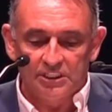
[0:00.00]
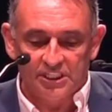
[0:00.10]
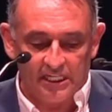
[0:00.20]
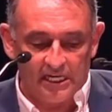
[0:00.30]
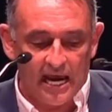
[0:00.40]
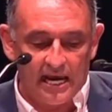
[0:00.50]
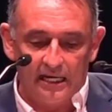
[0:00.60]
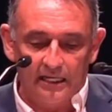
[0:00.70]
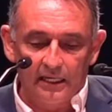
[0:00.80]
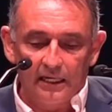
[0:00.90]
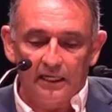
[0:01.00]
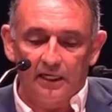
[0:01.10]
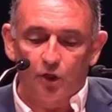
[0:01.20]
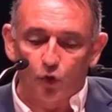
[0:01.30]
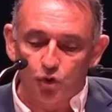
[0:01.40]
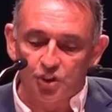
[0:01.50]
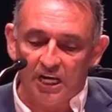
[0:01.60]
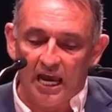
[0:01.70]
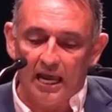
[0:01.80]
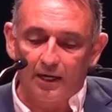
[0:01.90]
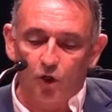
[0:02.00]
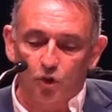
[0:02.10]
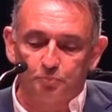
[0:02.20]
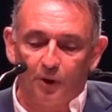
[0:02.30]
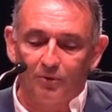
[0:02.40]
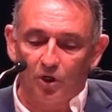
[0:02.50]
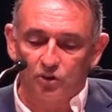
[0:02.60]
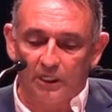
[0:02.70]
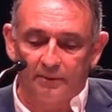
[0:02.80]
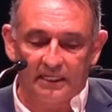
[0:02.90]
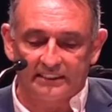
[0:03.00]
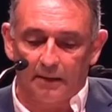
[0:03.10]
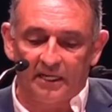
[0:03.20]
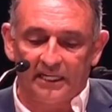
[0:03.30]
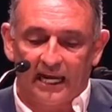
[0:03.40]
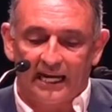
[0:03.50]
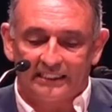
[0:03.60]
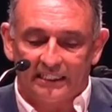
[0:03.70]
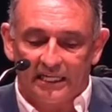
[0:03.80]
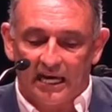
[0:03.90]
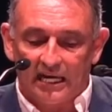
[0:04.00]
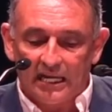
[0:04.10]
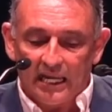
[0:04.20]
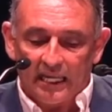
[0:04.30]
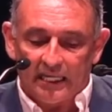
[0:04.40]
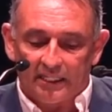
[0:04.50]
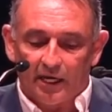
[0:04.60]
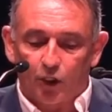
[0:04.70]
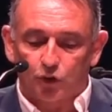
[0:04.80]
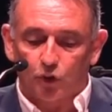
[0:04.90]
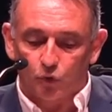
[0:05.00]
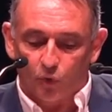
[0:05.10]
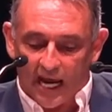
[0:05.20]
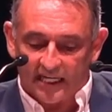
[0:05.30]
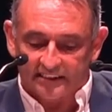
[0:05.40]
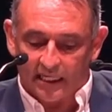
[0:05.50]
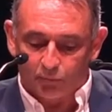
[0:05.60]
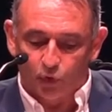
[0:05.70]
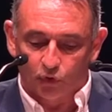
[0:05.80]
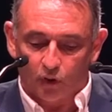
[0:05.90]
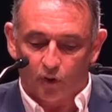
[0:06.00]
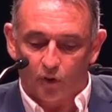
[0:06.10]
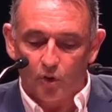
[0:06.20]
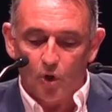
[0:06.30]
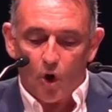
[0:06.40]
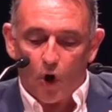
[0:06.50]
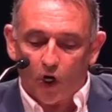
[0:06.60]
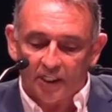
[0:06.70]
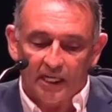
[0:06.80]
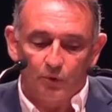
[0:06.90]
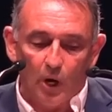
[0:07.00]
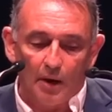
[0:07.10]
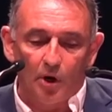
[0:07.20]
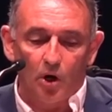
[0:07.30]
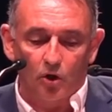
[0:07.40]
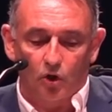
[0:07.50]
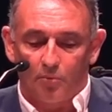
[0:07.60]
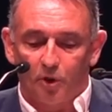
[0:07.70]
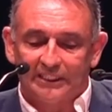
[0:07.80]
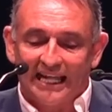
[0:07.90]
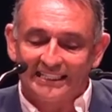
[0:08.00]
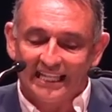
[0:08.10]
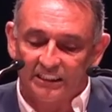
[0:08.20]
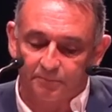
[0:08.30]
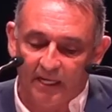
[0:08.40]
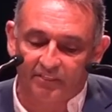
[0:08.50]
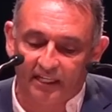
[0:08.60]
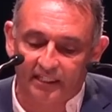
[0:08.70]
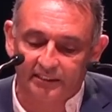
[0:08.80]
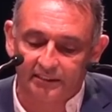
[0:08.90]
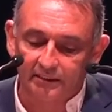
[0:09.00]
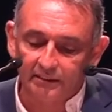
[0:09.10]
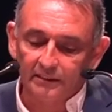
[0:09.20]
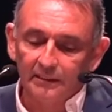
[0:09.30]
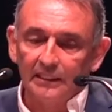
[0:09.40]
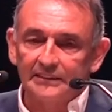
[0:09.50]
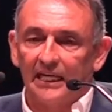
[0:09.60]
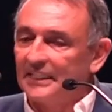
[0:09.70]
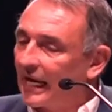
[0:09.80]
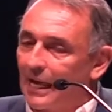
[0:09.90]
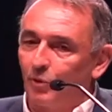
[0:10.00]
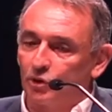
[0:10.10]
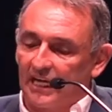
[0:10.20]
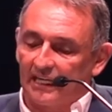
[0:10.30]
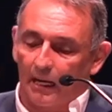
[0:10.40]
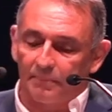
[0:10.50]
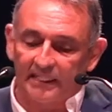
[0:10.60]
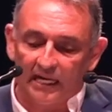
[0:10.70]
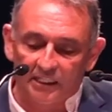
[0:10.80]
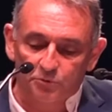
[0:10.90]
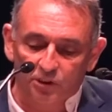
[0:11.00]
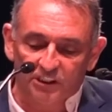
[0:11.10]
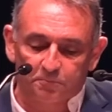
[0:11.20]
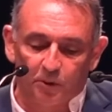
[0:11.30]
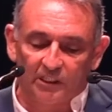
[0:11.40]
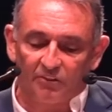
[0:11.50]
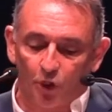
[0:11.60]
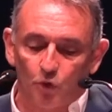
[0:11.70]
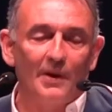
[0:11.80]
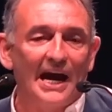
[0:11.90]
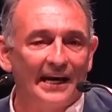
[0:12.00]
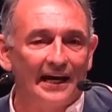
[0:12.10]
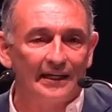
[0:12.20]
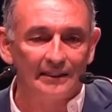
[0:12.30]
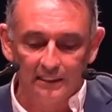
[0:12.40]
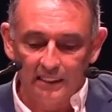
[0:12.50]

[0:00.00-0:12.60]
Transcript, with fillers: China y Rusia, los pueblos libres de América Latina y de otros lugares del mundo. Hoy de nuevo, como tantas veces, señalamos que el capitalismo es explotación humana,